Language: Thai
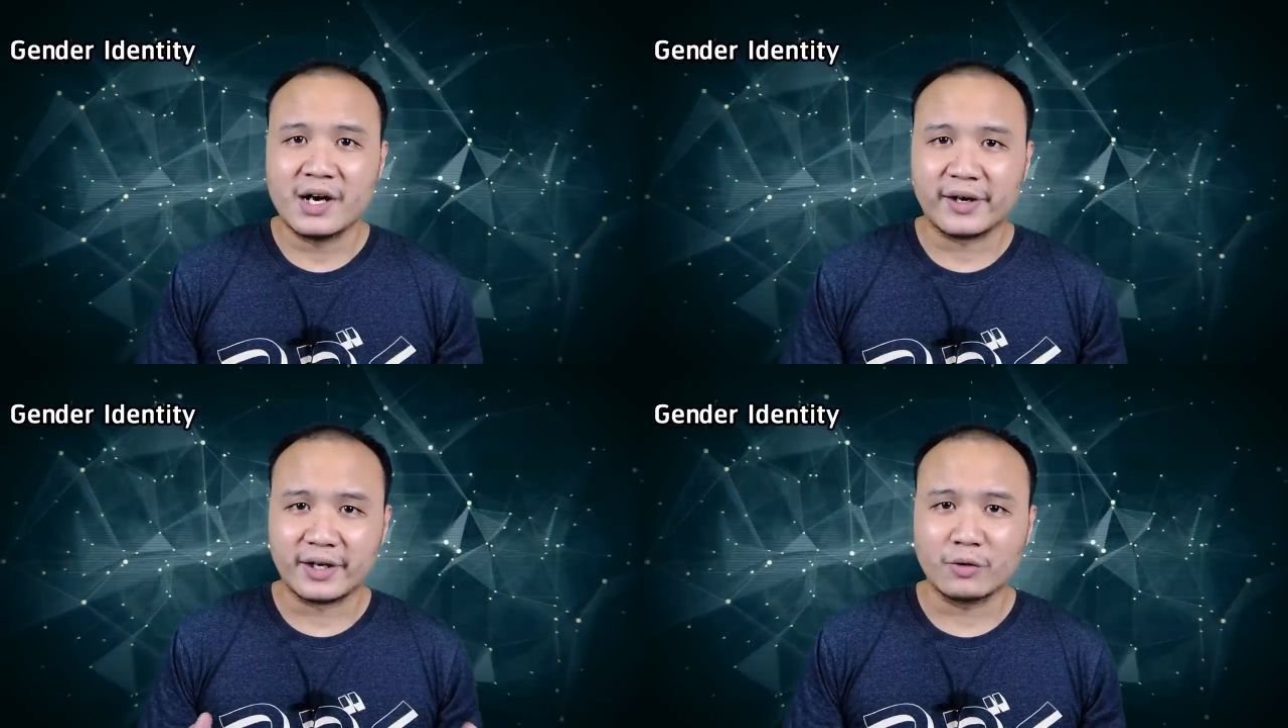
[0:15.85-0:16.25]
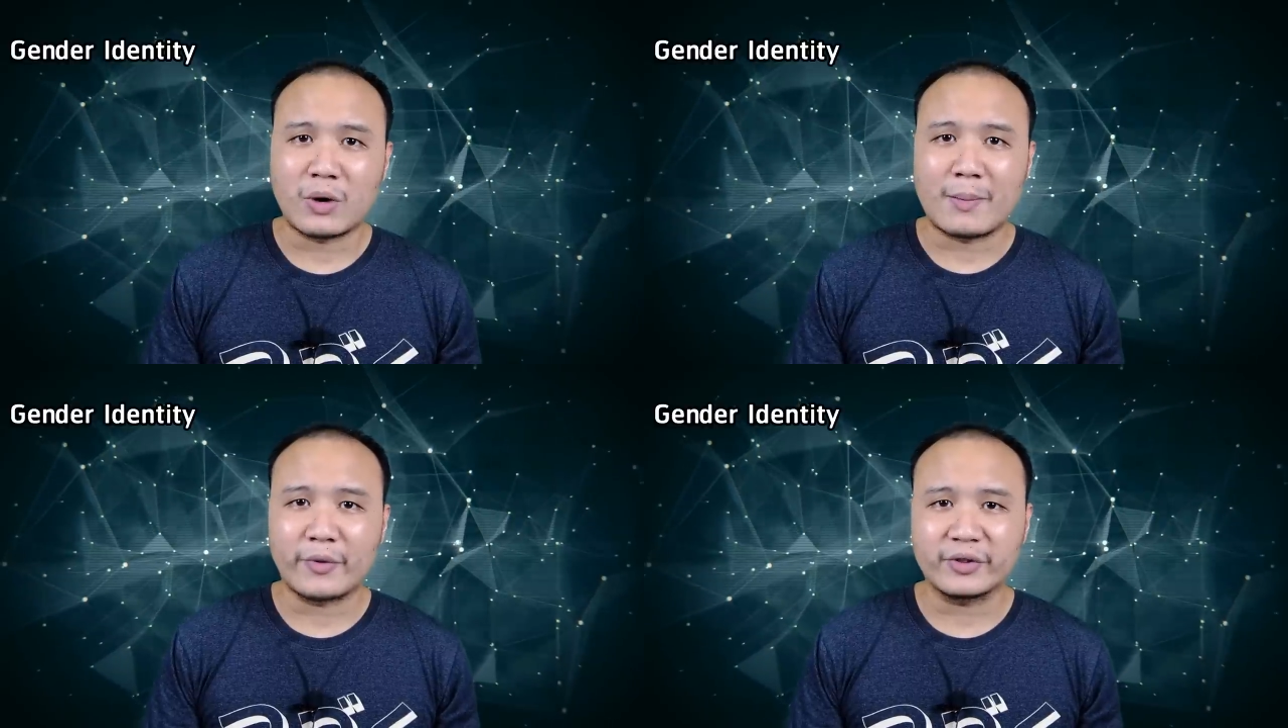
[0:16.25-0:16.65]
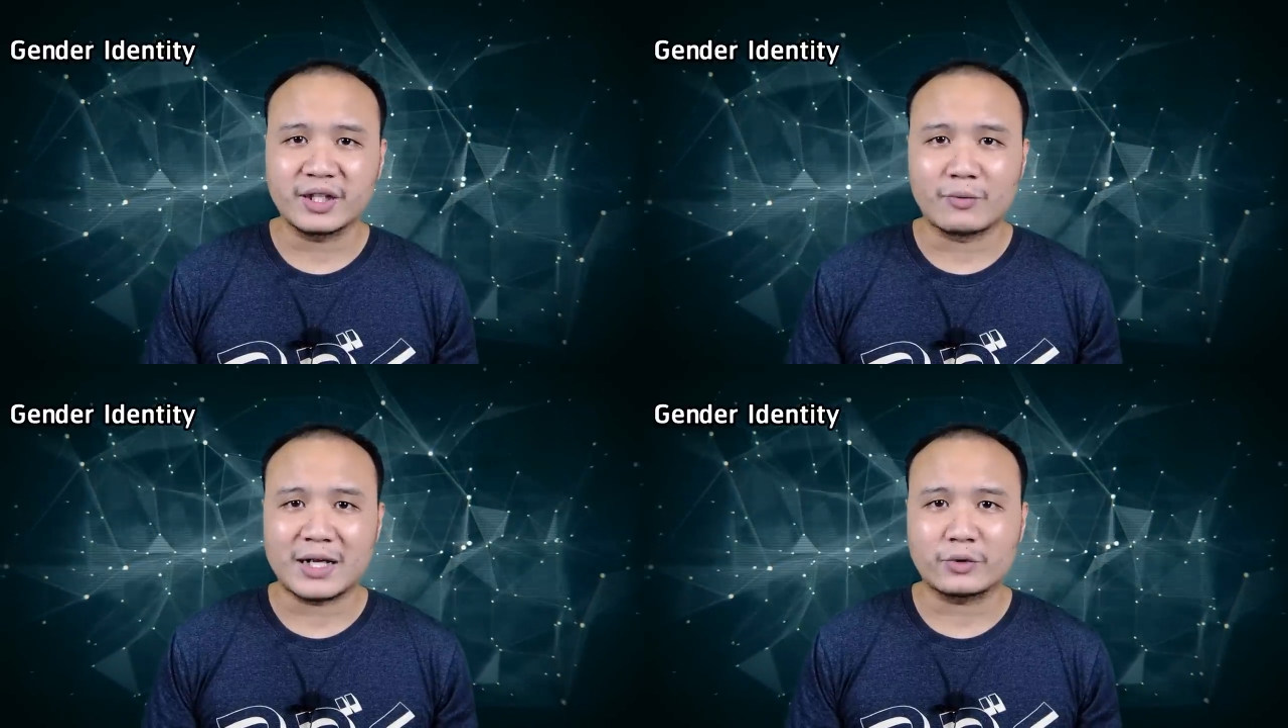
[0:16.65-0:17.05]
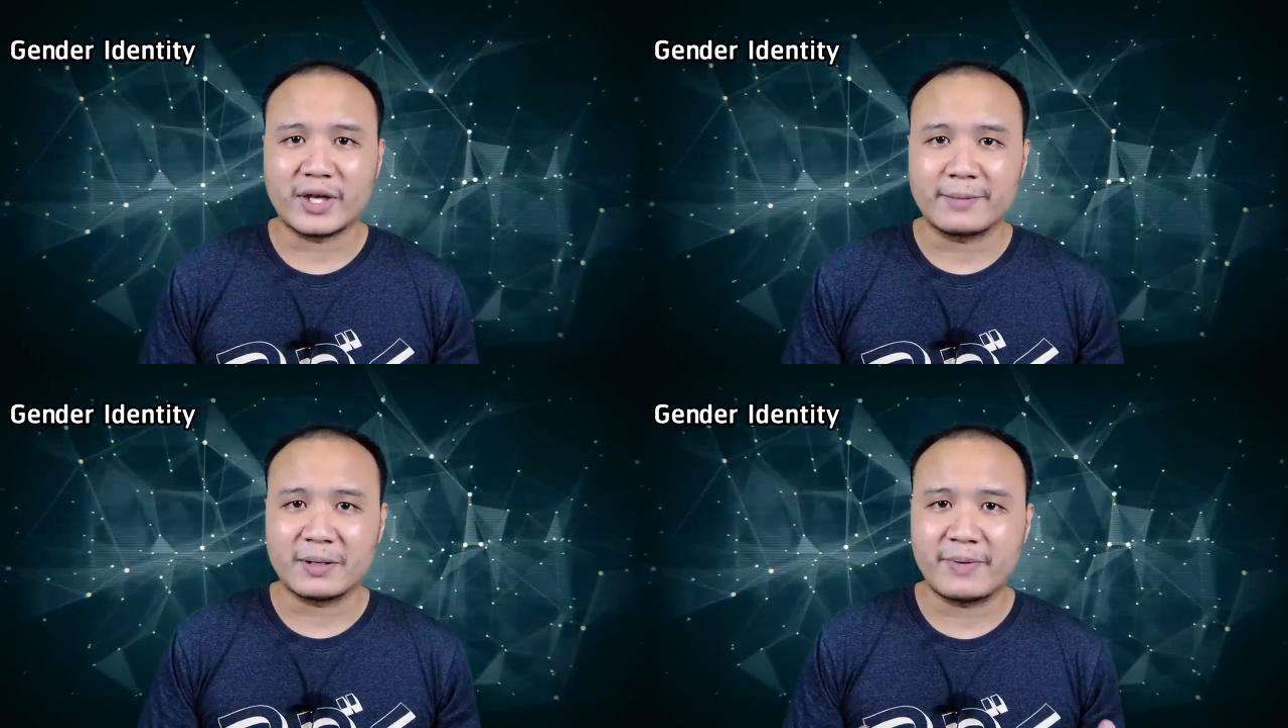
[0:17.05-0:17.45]
หรือความรู้สึกว่าตัว
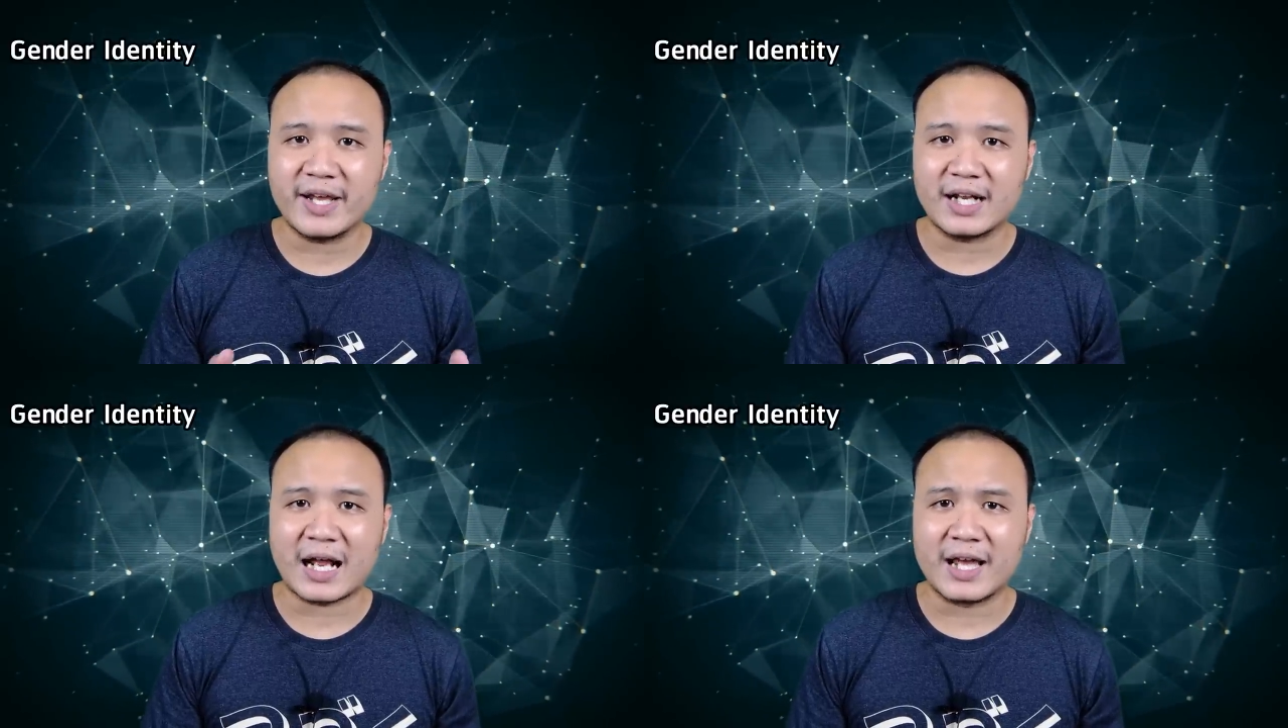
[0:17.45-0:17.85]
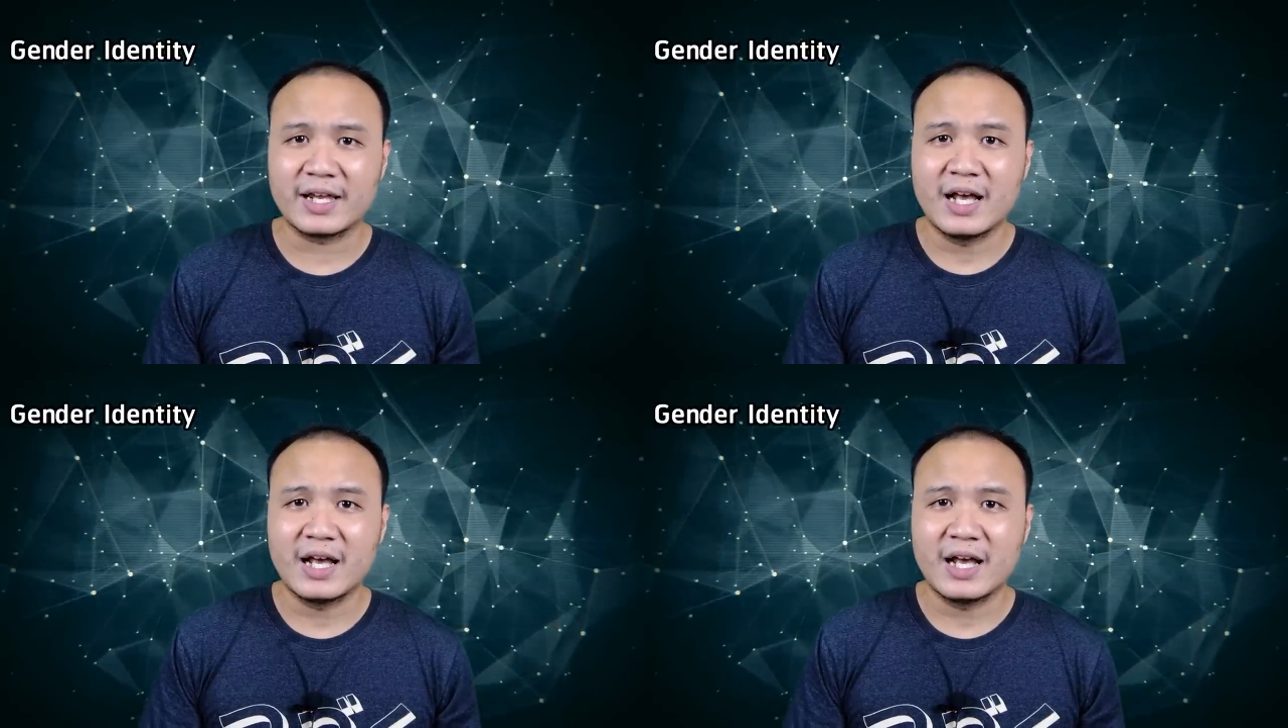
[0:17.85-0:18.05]
เองเป็นเพศอะไร